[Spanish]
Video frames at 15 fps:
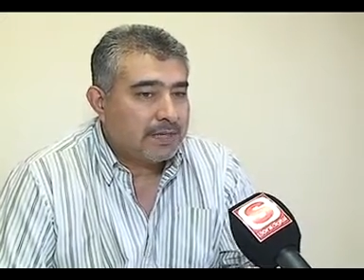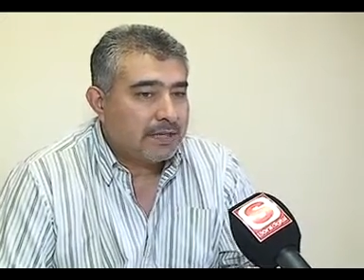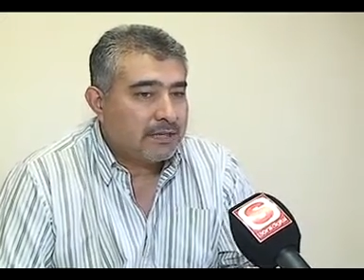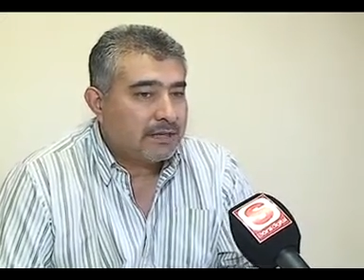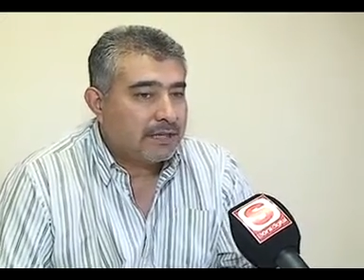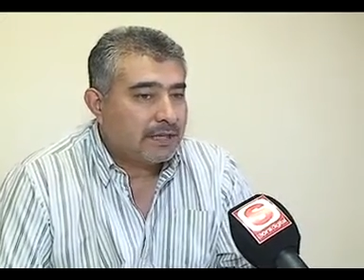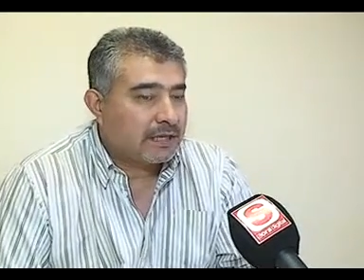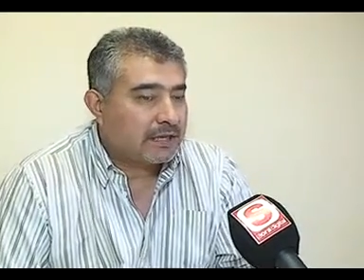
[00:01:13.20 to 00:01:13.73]

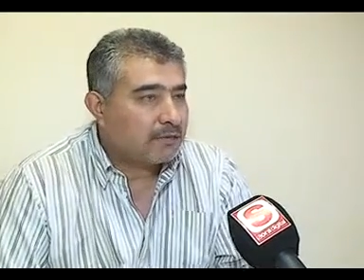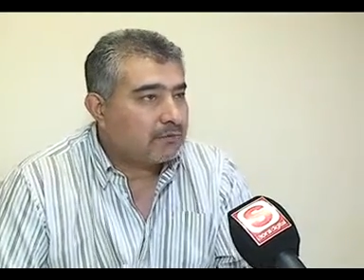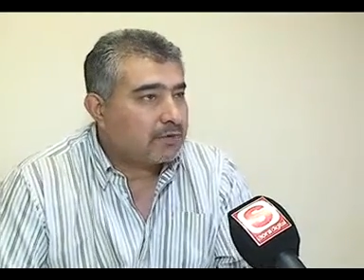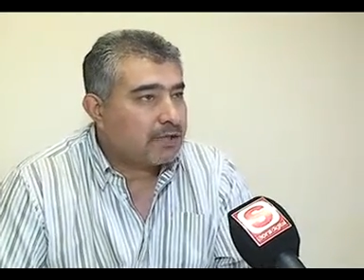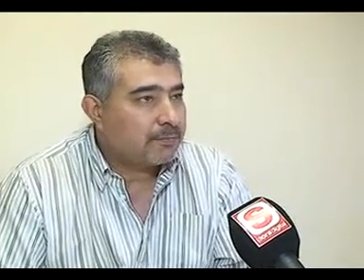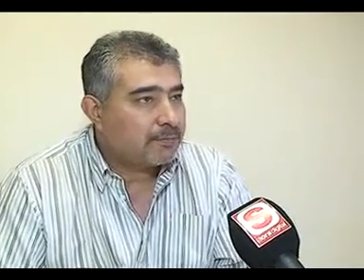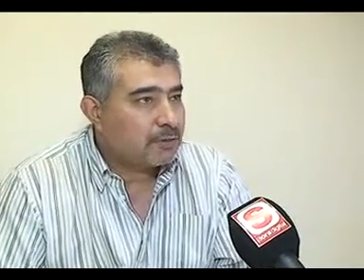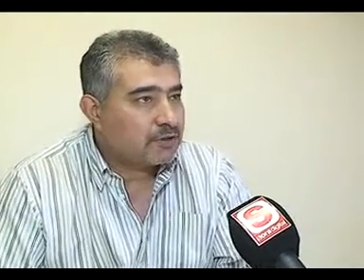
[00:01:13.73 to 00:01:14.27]
integrar un
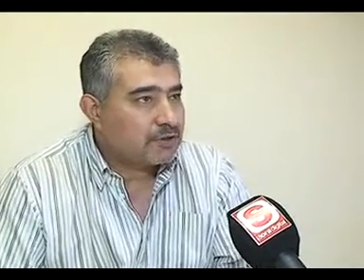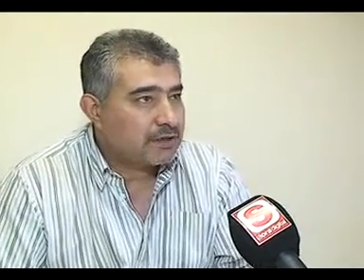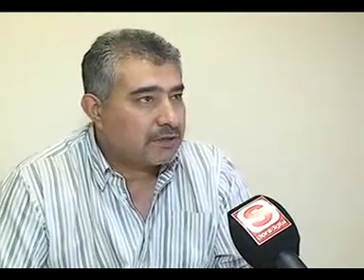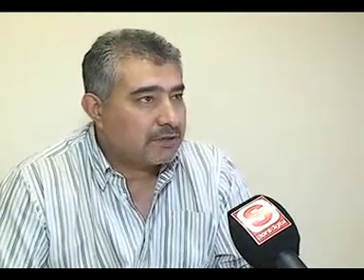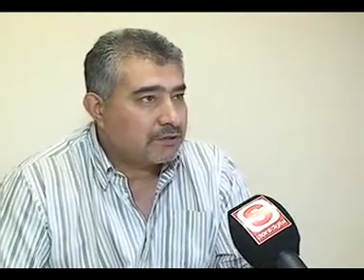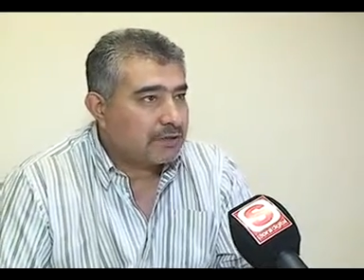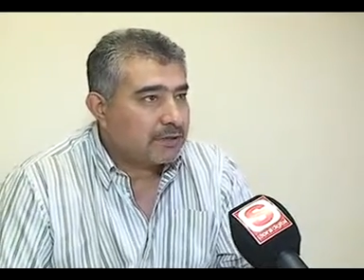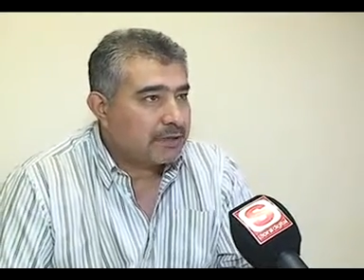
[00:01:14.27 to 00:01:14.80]

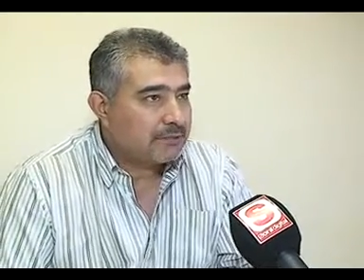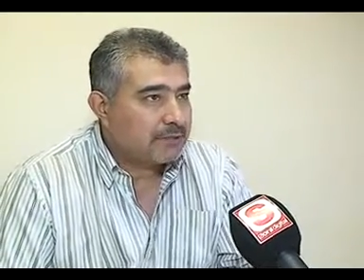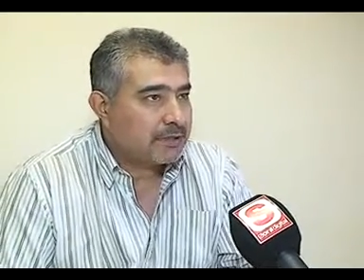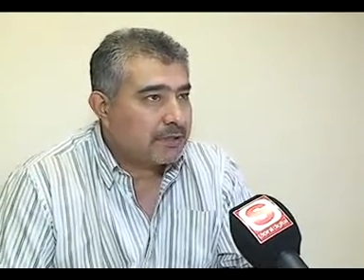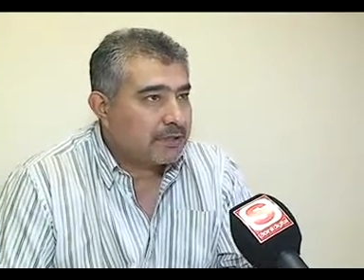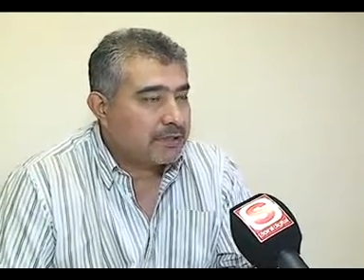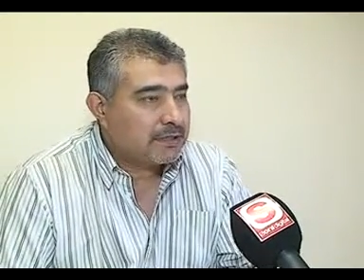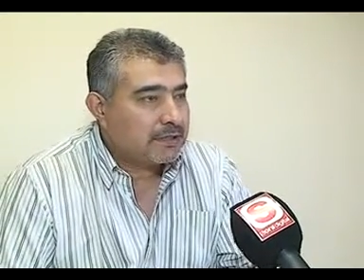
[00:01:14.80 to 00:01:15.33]
10% que está
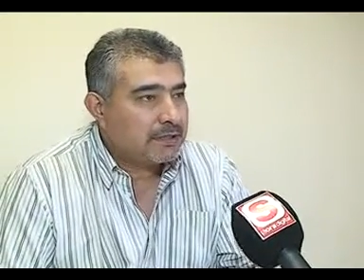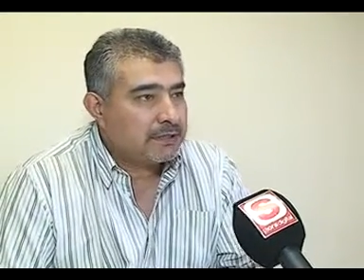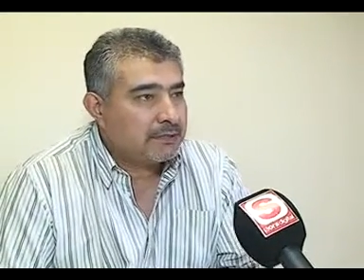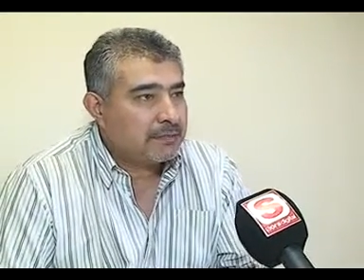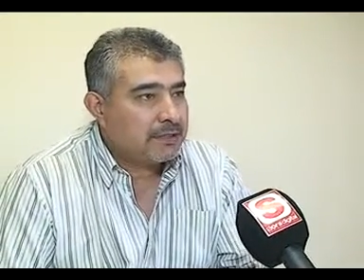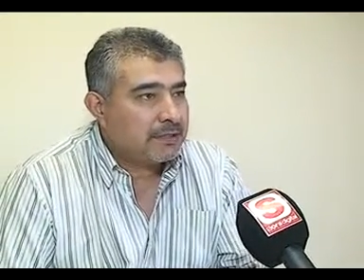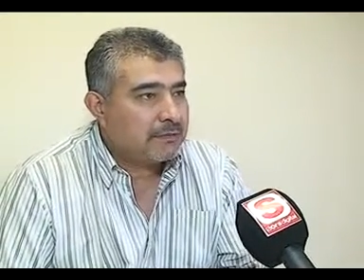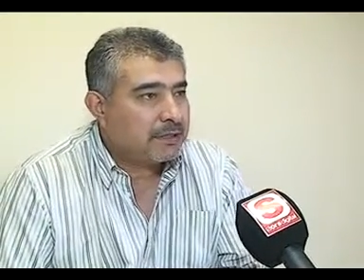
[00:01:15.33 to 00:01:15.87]
pendiente desde
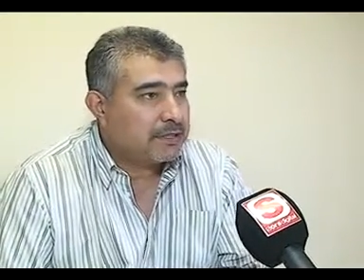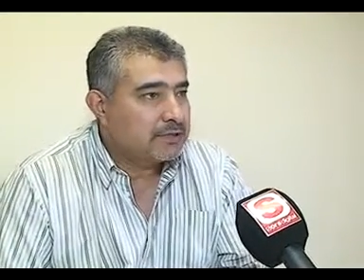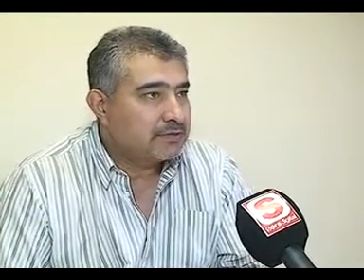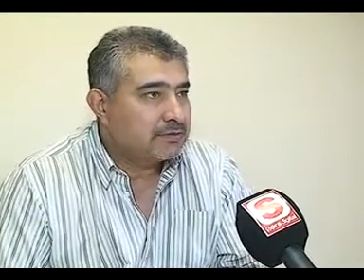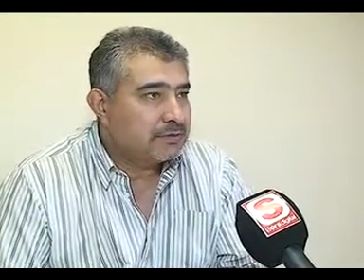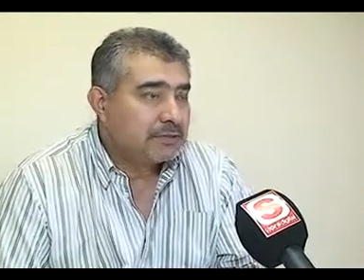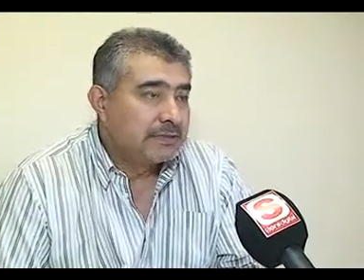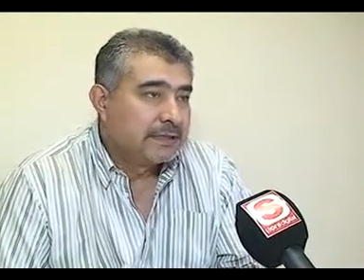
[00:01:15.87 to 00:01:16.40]
el mes de mayo.